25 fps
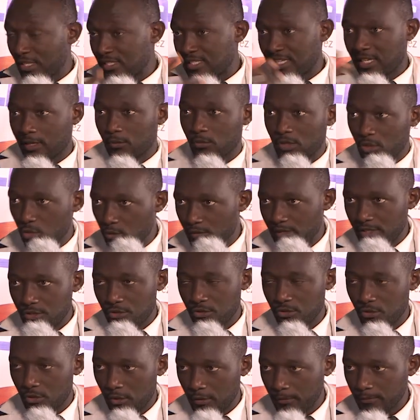cette cérémonie
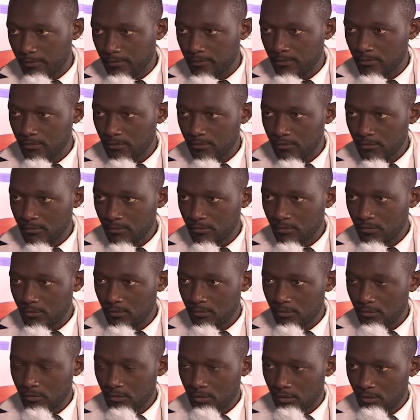d'ouverture Cette
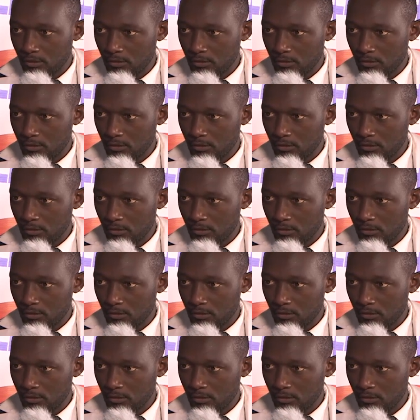édition.